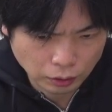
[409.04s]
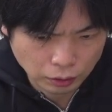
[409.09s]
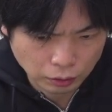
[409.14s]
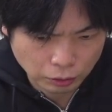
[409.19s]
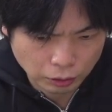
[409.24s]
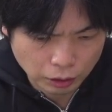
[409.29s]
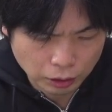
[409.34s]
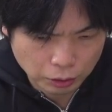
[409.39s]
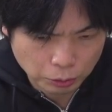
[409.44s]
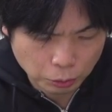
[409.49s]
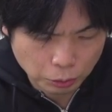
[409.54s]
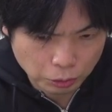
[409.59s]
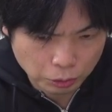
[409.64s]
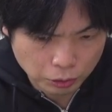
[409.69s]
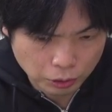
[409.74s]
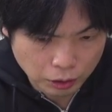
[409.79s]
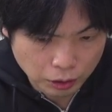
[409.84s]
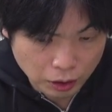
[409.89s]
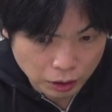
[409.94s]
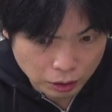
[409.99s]
それに
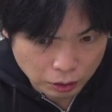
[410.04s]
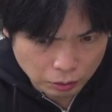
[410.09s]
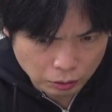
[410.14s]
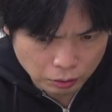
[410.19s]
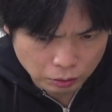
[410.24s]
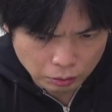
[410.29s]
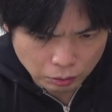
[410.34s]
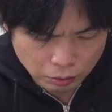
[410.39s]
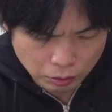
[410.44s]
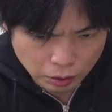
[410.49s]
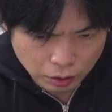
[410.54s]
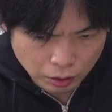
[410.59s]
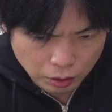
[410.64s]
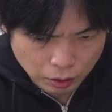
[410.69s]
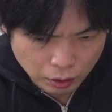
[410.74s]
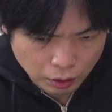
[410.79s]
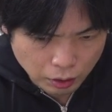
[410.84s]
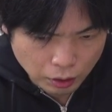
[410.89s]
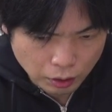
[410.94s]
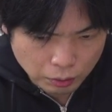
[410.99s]
応じてとか
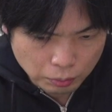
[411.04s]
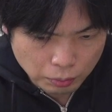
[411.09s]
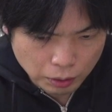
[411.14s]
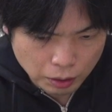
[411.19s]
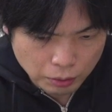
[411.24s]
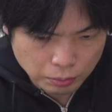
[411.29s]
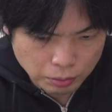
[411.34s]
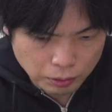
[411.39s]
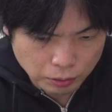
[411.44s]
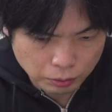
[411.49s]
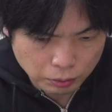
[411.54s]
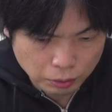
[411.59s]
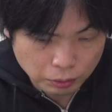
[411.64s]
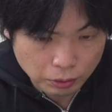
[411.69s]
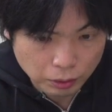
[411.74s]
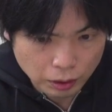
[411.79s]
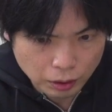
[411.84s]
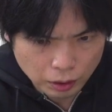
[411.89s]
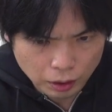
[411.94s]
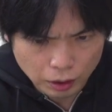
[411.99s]
まあ文
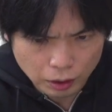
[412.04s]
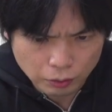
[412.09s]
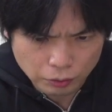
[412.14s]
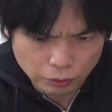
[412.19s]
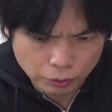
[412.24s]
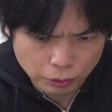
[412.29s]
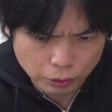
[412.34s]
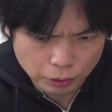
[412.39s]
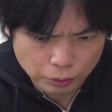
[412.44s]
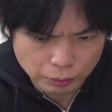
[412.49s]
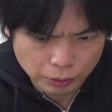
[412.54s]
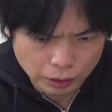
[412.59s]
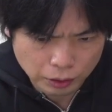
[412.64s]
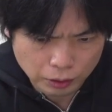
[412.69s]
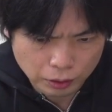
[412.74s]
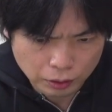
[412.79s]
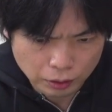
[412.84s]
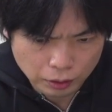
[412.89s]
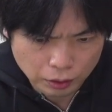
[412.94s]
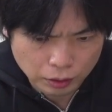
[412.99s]
頭で therefore み
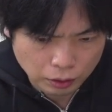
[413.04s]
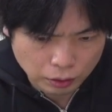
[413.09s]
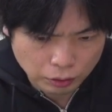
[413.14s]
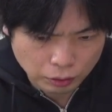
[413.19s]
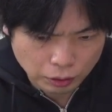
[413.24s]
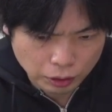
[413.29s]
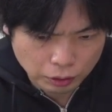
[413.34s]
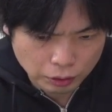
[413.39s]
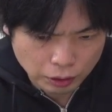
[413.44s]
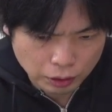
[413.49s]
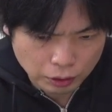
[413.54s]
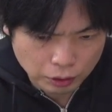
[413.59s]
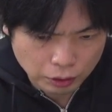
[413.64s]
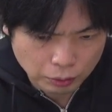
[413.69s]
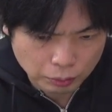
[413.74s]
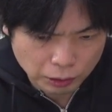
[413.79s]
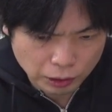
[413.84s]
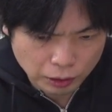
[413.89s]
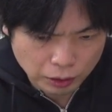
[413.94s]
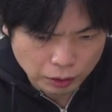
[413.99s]
たいなねそれ家に
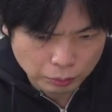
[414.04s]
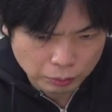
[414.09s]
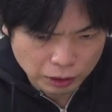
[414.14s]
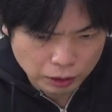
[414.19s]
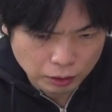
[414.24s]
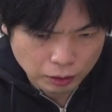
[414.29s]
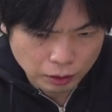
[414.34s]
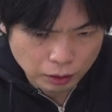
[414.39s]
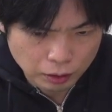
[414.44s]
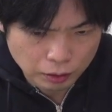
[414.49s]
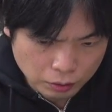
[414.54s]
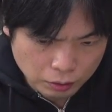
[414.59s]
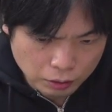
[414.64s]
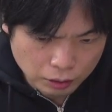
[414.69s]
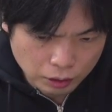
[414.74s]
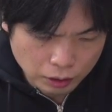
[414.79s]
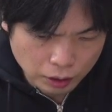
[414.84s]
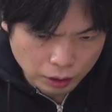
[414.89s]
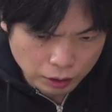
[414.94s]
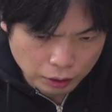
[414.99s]
例文出てますね
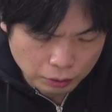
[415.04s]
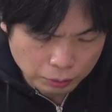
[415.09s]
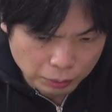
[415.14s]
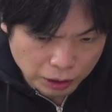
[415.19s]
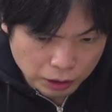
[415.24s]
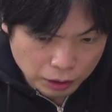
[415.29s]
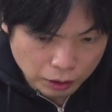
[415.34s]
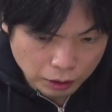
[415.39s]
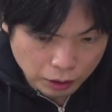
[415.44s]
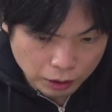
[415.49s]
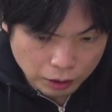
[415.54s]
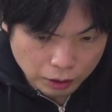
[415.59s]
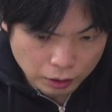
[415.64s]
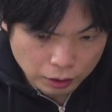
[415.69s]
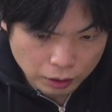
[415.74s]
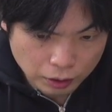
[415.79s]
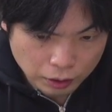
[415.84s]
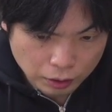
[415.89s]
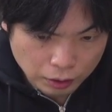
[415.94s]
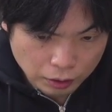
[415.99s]
Retail めっちゃ大事
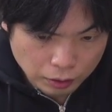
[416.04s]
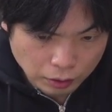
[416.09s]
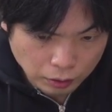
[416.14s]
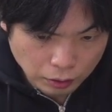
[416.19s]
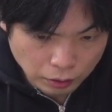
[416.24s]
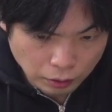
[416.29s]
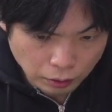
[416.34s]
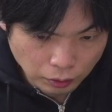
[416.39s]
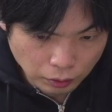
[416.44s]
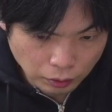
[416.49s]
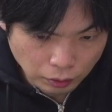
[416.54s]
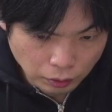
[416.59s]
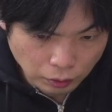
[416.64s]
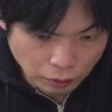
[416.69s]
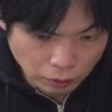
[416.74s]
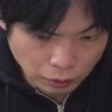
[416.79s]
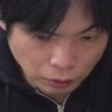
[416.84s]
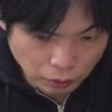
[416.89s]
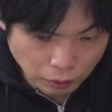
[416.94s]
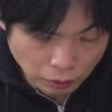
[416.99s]

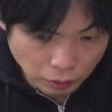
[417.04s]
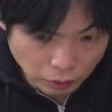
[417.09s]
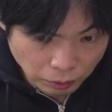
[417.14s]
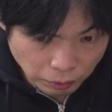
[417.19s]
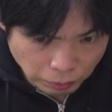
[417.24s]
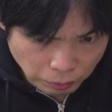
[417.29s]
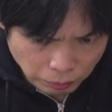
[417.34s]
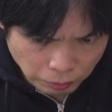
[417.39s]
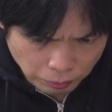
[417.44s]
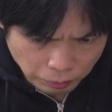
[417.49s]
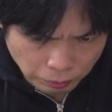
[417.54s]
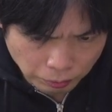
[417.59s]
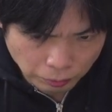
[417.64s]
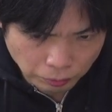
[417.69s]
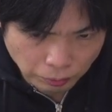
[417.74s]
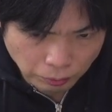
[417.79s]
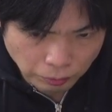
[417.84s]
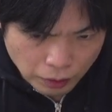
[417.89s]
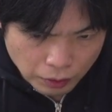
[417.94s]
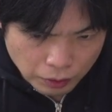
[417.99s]
Retail
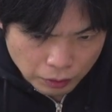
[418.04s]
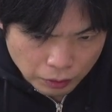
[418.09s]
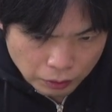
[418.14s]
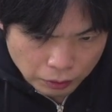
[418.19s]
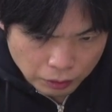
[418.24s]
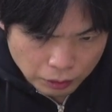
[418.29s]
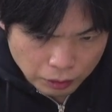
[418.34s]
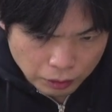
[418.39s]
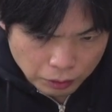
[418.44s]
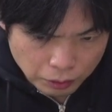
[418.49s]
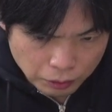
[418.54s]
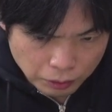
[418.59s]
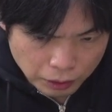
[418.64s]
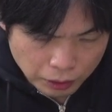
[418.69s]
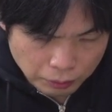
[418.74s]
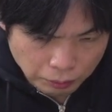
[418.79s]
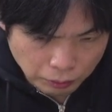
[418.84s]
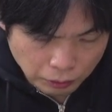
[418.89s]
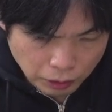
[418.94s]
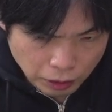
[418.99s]

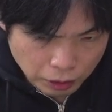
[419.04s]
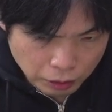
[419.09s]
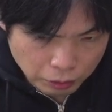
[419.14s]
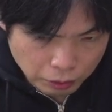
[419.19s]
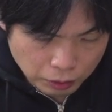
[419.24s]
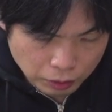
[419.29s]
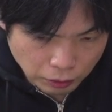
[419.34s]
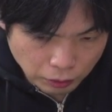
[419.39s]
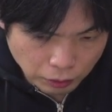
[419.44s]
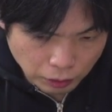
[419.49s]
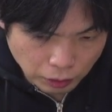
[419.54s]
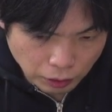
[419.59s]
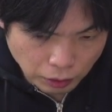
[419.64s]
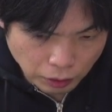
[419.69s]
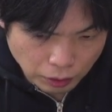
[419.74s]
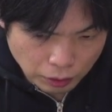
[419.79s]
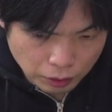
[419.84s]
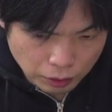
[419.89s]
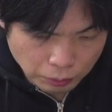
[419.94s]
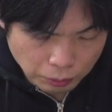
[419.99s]
Auditorium あこれ大
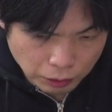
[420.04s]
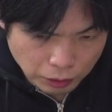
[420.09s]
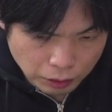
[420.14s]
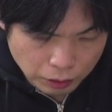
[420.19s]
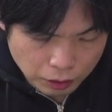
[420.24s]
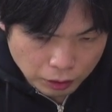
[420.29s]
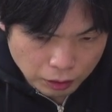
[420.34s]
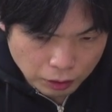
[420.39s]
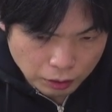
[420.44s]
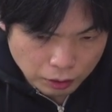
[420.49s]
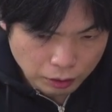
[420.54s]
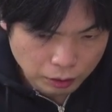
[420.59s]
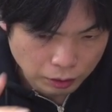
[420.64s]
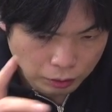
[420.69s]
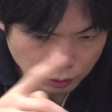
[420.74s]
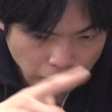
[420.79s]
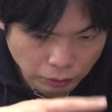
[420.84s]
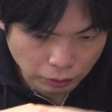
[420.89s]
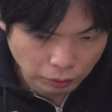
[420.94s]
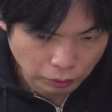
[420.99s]
事ですね難しいやつで
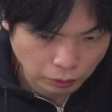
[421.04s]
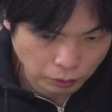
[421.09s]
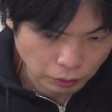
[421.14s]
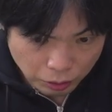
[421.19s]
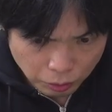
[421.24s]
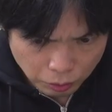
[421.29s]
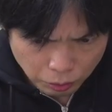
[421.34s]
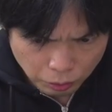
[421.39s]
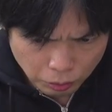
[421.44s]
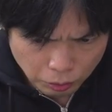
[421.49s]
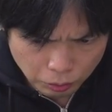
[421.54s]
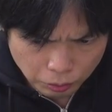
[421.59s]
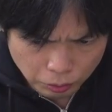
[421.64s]
す行